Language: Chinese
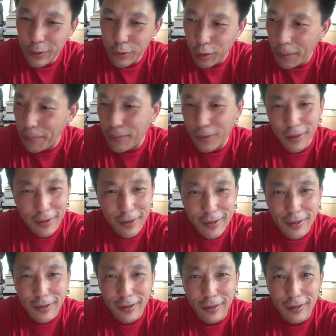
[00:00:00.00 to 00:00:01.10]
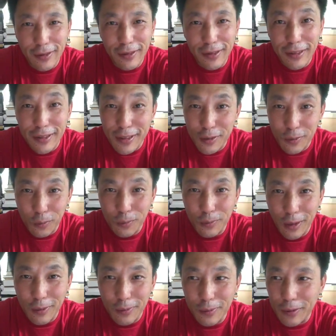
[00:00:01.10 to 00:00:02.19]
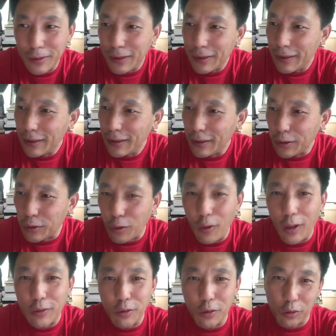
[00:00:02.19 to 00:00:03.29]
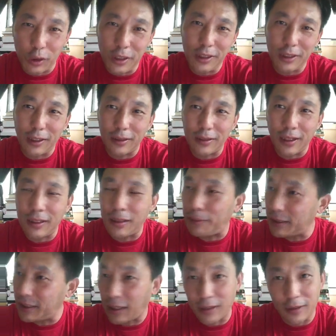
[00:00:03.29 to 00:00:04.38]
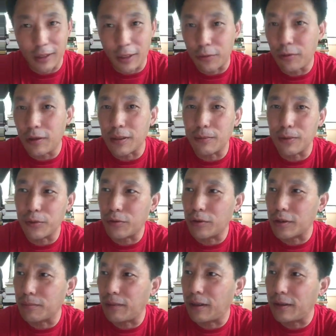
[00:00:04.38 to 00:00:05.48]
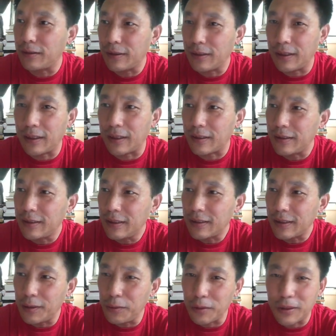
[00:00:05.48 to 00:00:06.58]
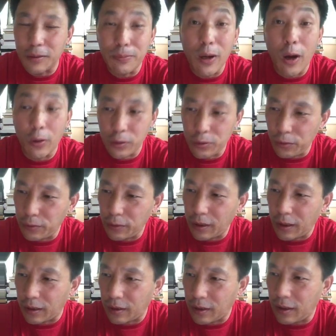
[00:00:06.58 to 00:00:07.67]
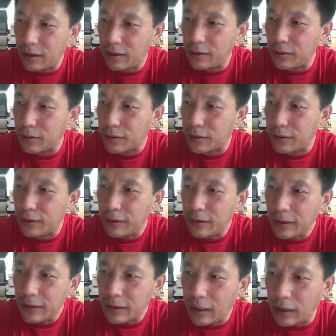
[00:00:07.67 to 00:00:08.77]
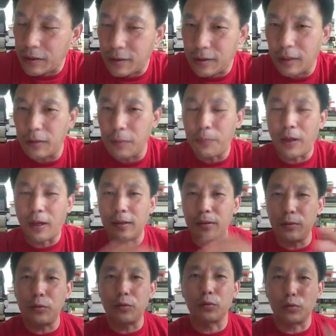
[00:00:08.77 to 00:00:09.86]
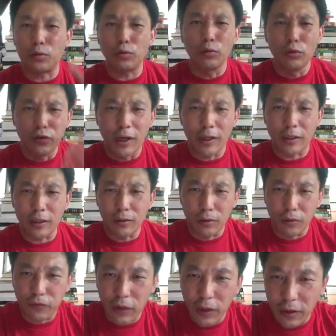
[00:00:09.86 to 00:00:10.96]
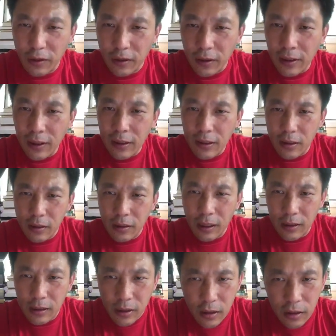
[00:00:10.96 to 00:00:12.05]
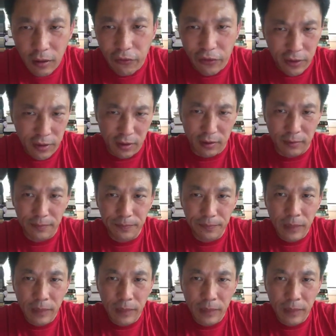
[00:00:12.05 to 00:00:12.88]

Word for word: 川普可能是历任总统当中说话最随意的，他他妈想想说什么就说什么啊，他用词不考究啊，他就是他他就表现这种粗放的一种风格，这是他的执政风格。